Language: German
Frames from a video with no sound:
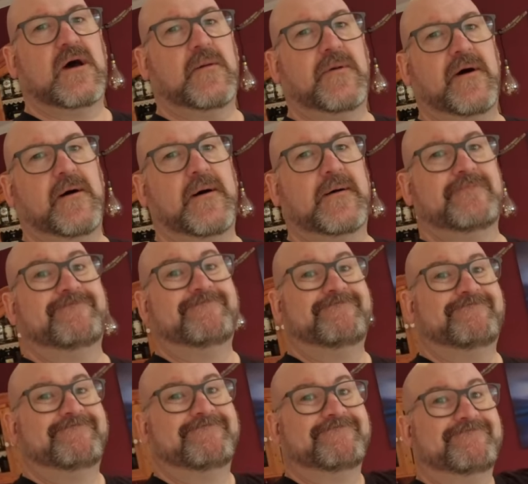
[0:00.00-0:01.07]
aber
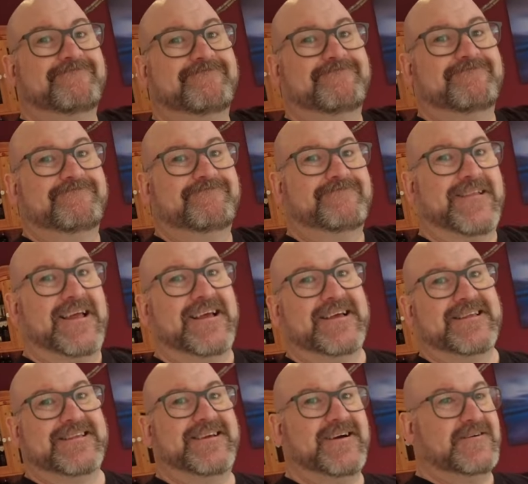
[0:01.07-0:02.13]

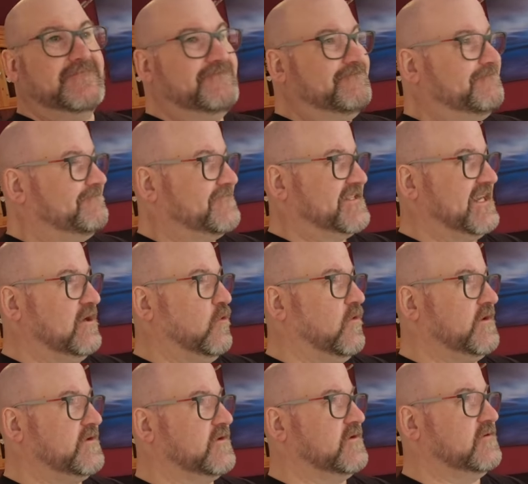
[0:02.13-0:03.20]
tja, zehn
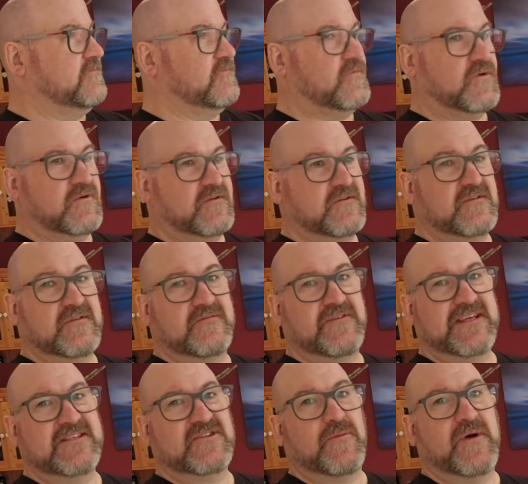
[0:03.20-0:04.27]
Leute, und
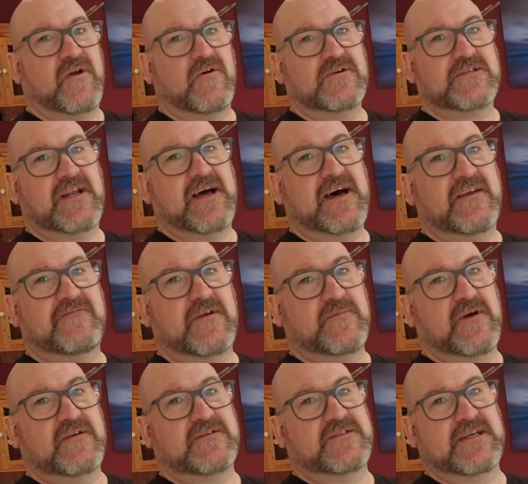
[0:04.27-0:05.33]
wen soll man ausladen, wenn
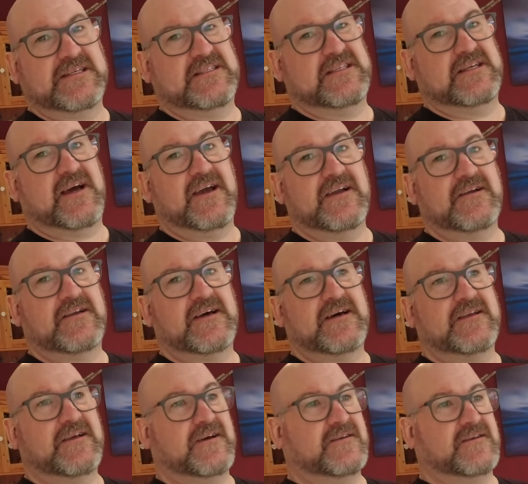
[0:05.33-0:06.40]
man 60
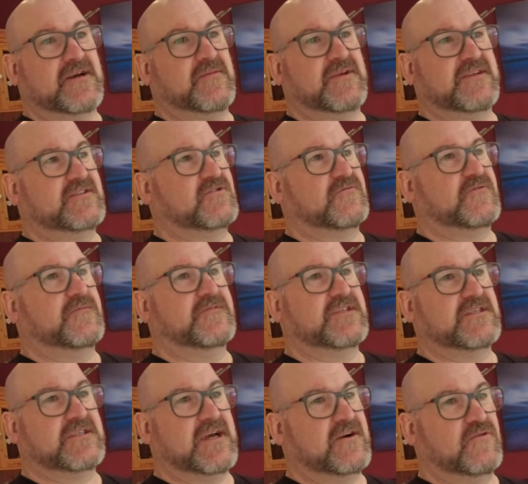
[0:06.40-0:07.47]
eingeladen hat? Kann man nicht zu
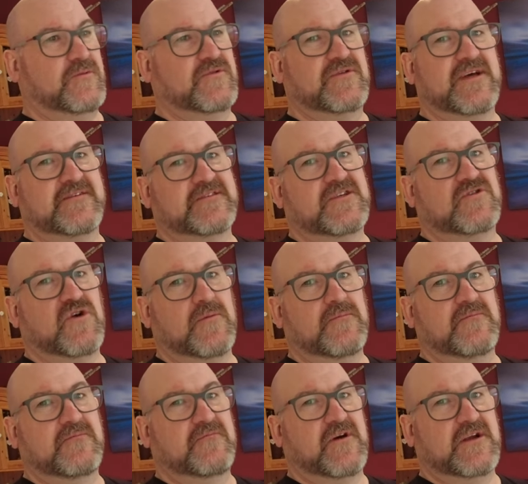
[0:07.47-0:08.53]
50 sagen, aber du darfst nicht
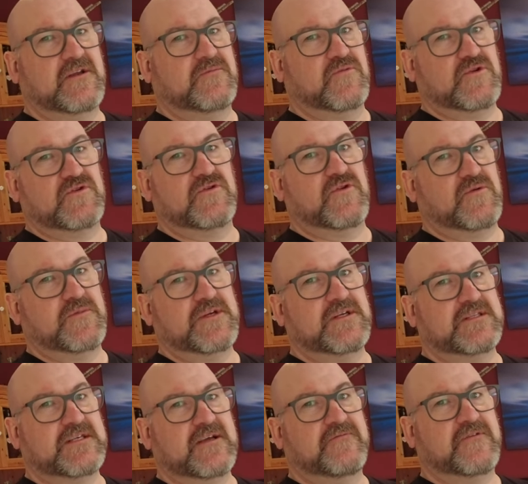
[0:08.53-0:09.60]
kommen, weil ich möchte doch mit
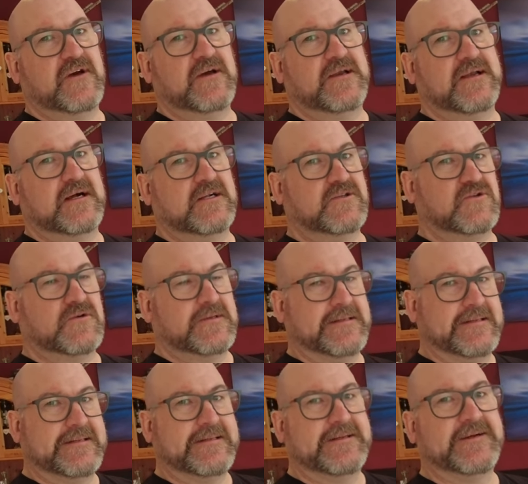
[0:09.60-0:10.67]
den 10 feiern.
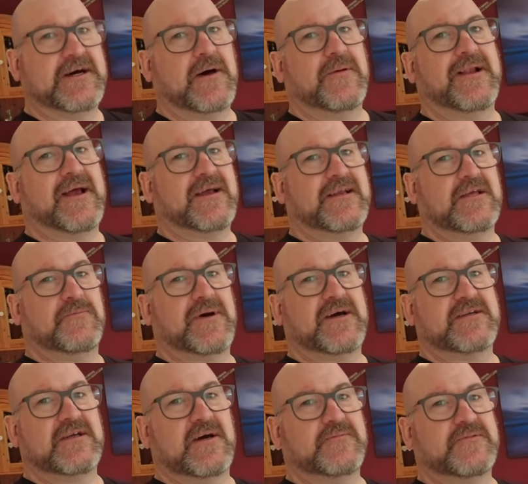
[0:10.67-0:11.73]
Also habe ich leider die
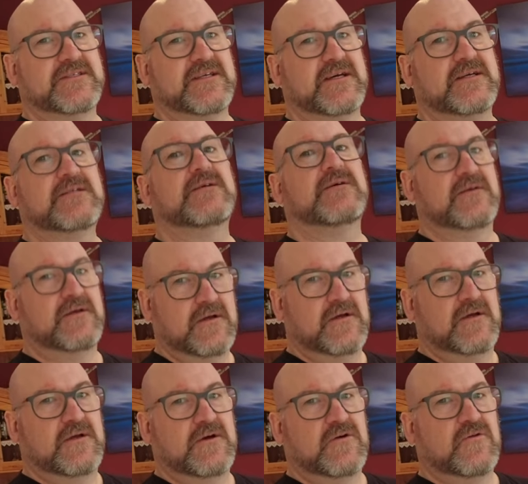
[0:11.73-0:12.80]
Party abgesagt
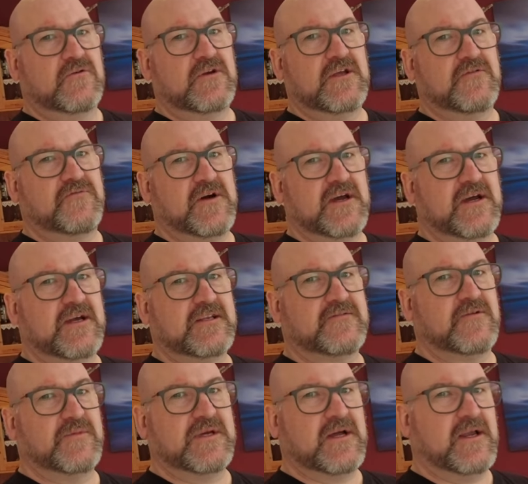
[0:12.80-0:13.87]
und ich feiere
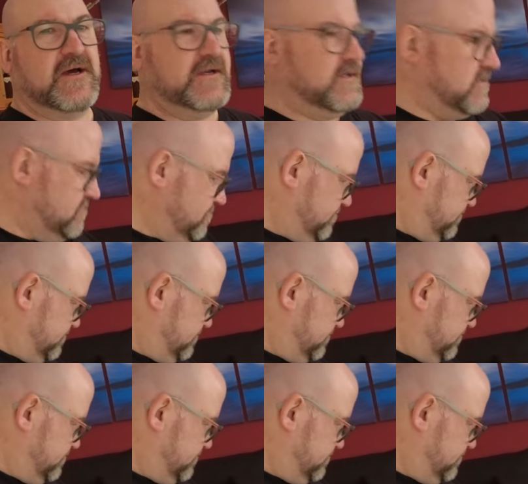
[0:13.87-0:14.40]
jetzt für mich alleine.